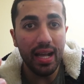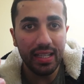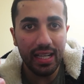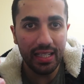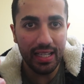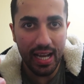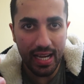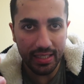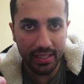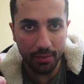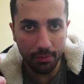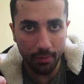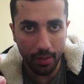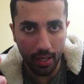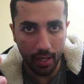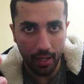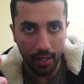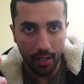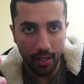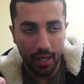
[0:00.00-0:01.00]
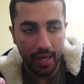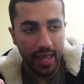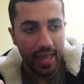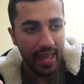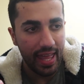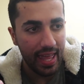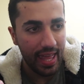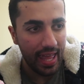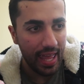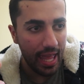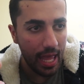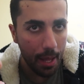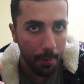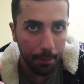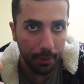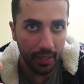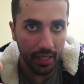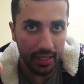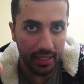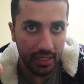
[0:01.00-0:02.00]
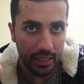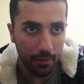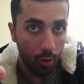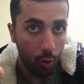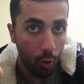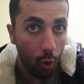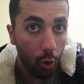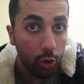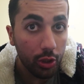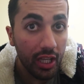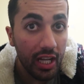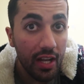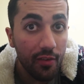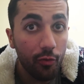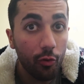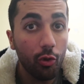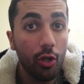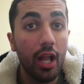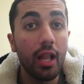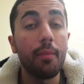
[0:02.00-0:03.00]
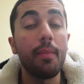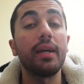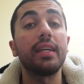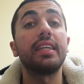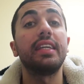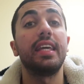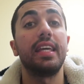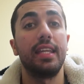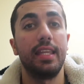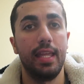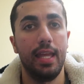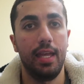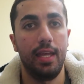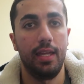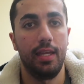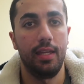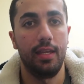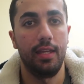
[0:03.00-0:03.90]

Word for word: banka kartımla Apple'a gidip o telefonu almak yerine